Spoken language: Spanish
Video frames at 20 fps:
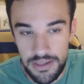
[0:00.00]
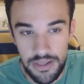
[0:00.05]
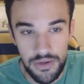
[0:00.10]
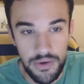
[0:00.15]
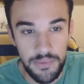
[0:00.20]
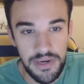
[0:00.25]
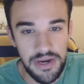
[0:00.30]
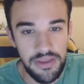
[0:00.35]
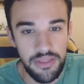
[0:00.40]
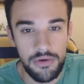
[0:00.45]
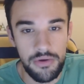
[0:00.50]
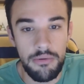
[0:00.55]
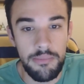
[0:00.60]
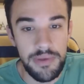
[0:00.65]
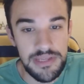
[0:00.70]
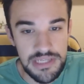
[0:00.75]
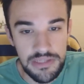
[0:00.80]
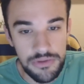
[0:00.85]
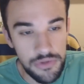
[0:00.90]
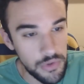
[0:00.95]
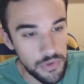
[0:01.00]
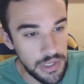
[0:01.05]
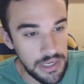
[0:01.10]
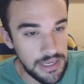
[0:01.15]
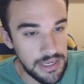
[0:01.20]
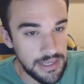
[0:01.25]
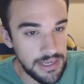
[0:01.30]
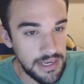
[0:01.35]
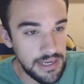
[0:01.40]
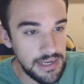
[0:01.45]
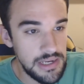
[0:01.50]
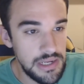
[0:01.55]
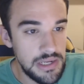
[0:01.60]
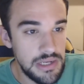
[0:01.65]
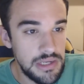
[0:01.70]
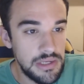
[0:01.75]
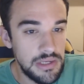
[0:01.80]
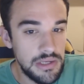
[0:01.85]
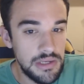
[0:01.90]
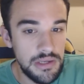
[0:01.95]
Quiero hablar de cómo me siento con el canal
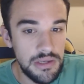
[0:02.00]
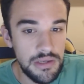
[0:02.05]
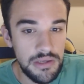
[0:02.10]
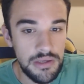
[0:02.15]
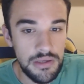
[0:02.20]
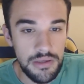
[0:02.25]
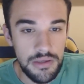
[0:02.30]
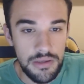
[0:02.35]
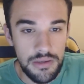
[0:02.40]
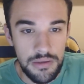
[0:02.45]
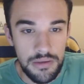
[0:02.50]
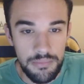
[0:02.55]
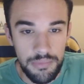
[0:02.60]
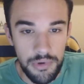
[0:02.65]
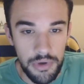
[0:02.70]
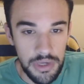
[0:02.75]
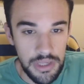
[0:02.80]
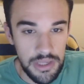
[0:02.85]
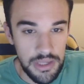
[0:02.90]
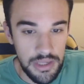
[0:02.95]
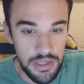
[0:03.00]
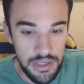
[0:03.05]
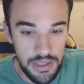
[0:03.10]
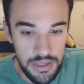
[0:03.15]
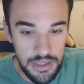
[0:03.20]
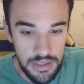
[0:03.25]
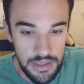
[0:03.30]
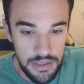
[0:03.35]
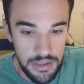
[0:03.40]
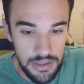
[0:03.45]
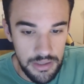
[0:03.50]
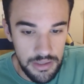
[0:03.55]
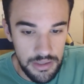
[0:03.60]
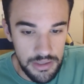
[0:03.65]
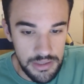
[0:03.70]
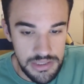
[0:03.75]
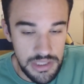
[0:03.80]
porque